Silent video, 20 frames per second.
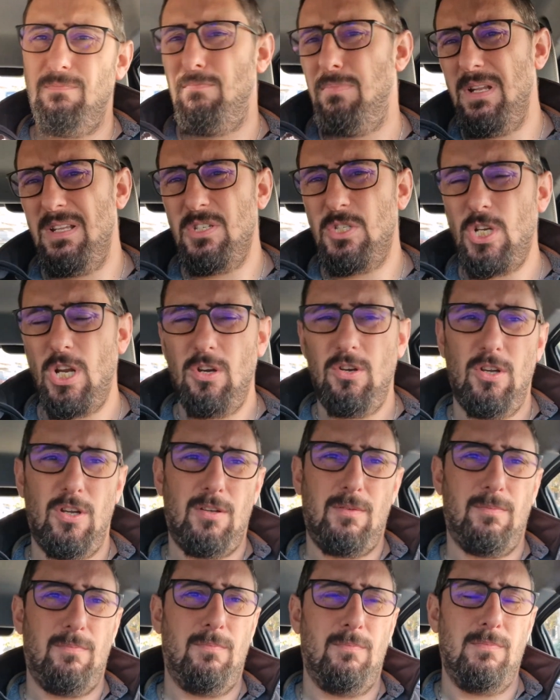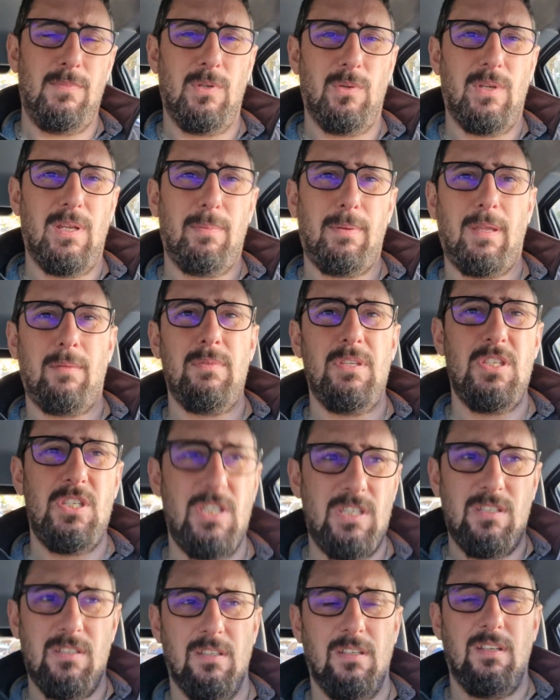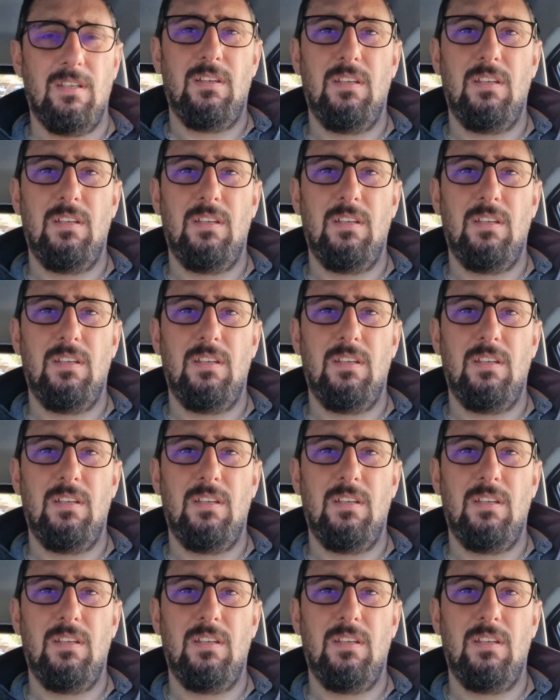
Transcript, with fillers: pleine chaleur, milieu d'après-midi,